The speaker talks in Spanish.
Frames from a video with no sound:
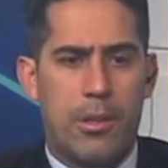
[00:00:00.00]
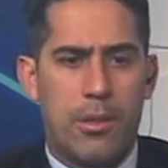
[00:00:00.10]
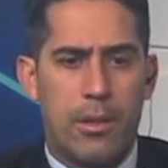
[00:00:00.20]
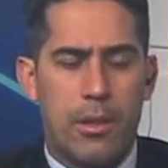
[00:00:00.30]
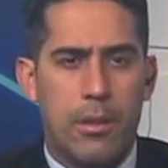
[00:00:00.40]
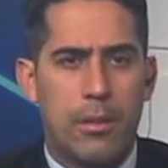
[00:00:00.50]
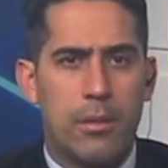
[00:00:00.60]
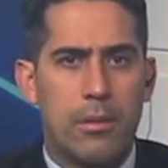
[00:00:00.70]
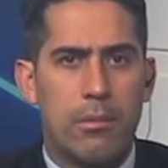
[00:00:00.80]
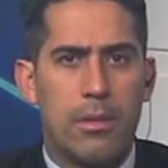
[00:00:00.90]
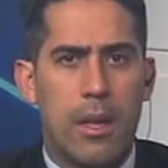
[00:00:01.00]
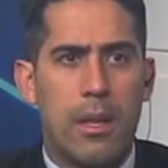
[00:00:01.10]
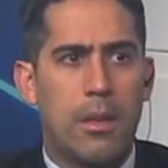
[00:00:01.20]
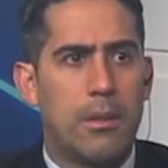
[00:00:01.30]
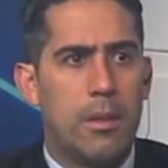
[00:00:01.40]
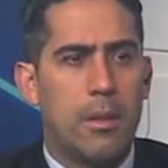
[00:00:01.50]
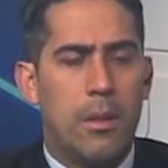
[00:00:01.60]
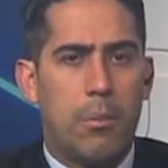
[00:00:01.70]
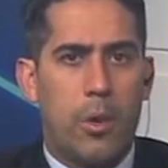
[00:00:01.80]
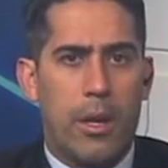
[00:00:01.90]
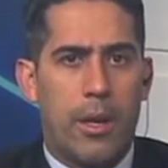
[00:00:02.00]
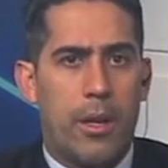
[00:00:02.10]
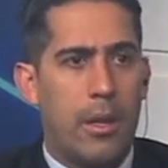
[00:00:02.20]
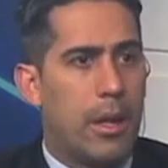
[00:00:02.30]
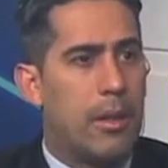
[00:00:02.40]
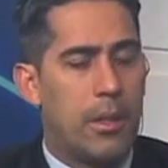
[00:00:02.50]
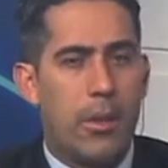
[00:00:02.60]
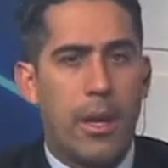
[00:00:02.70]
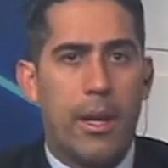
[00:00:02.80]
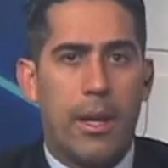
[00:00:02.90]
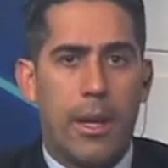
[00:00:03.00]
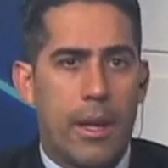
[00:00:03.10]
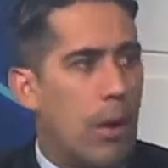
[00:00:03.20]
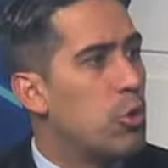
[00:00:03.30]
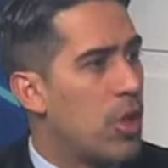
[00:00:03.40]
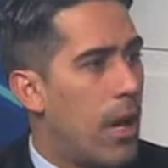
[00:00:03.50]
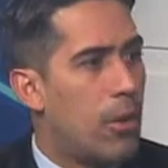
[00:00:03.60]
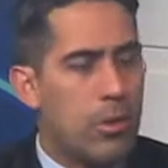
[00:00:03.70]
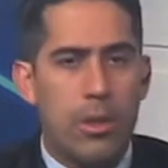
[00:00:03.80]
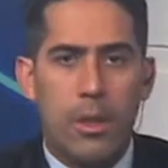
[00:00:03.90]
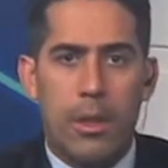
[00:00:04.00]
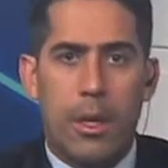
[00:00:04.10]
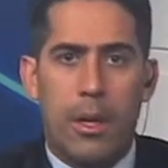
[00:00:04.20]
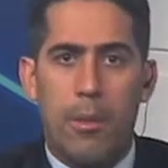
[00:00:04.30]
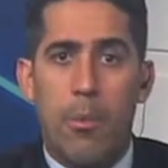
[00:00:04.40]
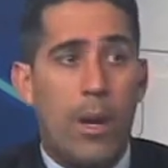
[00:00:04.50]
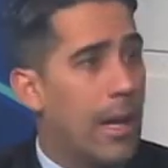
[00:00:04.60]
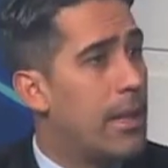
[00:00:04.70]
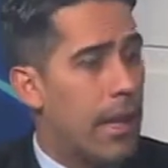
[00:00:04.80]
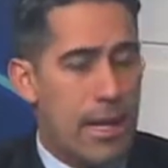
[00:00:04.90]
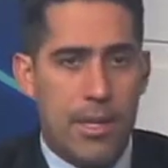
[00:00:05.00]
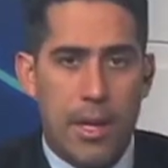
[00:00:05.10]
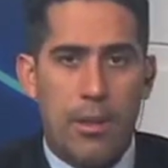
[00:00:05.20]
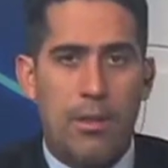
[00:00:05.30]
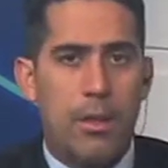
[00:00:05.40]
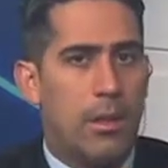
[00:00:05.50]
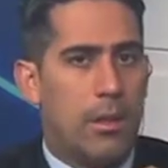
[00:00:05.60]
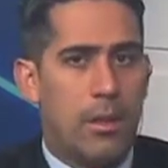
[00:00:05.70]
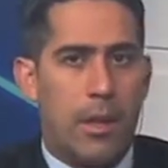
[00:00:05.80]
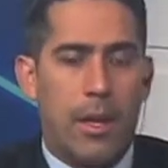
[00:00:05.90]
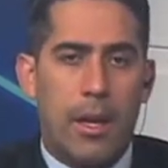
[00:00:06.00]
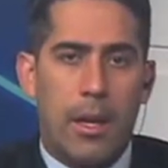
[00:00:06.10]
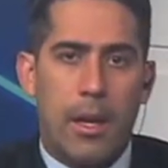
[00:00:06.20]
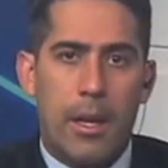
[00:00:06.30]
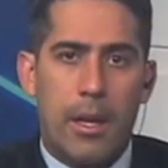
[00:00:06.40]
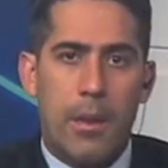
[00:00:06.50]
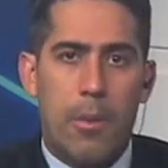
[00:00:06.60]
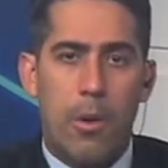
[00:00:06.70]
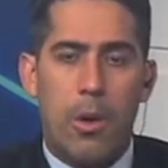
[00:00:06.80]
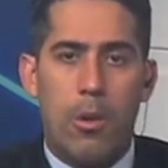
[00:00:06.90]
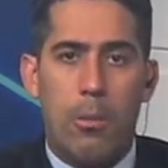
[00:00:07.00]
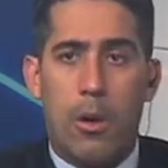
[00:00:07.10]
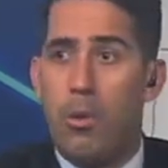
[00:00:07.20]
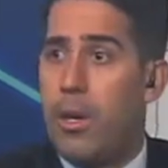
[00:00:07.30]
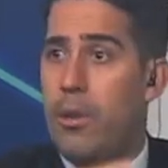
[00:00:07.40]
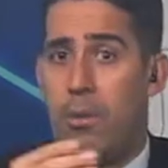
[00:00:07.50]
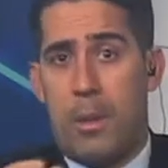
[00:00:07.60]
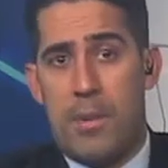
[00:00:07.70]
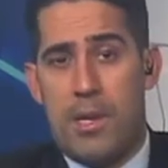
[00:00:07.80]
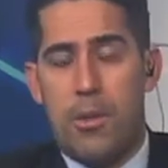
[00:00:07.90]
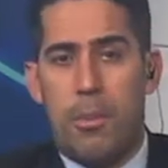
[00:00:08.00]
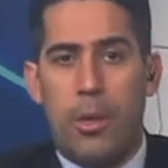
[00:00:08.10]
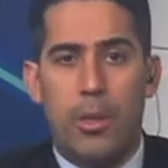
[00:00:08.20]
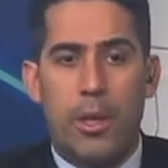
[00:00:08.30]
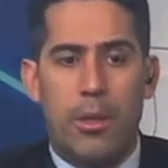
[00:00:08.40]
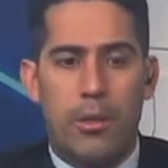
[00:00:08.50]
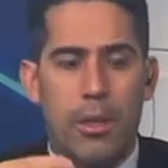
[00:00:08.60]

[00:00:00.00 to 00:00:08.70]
Eh, o sea, porque entiendo que causaron molestia en el seno del equipo de voleibol masculino, empezando por ti, ¿no?